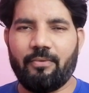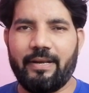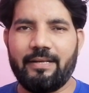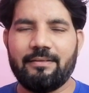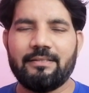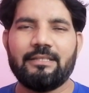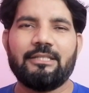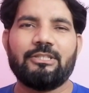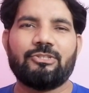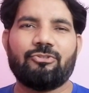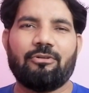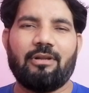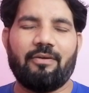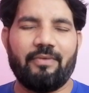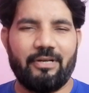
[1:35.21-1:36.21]
రైట్
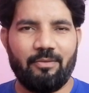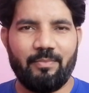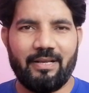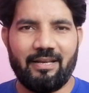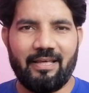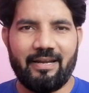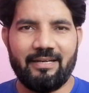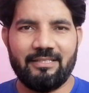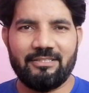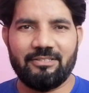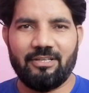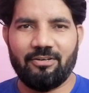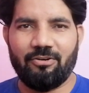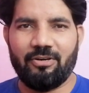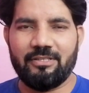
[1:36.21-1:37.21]
సో నా వీడియో మీ క్లారిటీ
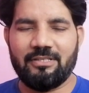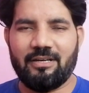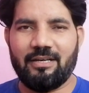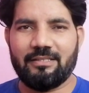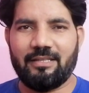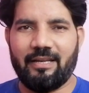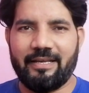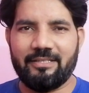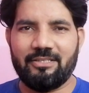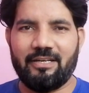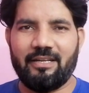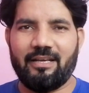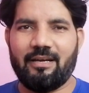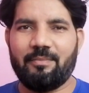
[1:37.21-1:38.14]
ఇచ్చిందనుకోండి ఇచ్చినట్లయితే లైక్ చేయండి